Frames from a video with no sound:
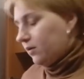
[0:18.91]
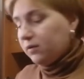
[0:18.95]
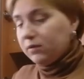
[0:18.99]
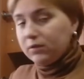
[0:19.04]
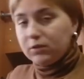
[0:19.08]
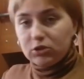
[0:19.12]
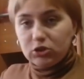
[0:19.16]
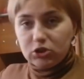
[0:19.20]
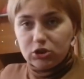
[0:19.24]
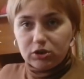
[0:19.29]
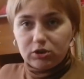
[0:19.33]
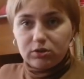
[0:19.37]

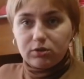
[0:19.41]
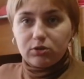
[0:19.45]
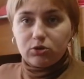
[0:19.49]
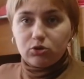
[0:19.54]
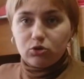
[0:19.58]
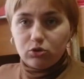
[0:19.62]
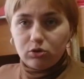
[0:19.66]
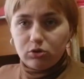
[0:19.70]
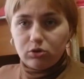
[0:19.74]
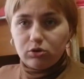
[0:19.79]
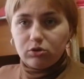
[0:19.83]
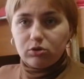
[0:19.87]
И
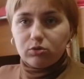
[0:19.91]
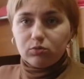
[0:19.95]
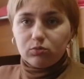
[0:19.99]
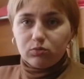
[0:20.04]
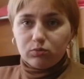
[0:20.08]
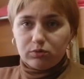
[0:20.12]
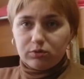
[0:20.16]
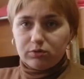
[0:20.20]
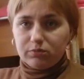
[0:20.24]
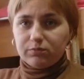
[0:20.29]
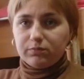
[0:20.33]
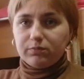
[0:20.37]
решила, что
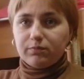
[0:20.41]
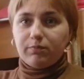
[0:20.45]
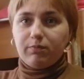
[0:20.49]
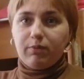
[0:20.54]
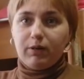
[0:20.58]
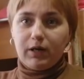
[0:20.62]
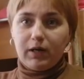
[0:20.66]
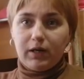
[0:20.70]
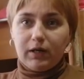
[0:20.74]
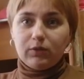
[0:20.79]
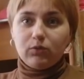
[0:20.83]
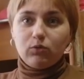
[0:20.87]
тянуть,
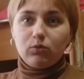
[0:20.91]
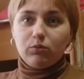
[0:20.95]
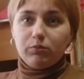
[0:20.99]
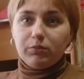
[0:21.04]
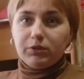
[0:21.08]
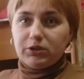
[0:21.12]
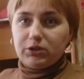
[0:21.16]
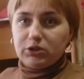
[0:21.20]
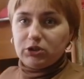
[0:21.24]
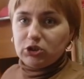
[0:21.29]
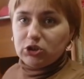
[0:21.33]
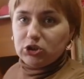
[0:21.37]
пока
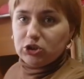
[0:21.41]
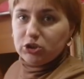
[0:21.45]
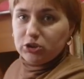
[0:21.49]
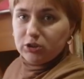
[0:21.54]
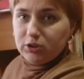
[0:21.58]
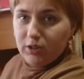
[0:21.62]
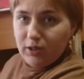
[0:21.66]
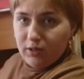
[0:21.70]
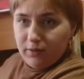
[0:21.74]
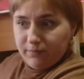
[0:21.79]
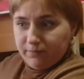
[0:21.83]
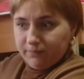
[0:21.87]
дома
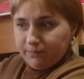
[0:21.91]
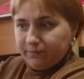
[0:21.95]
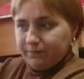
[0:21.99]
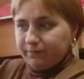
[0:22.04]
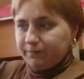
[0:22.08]
тишина.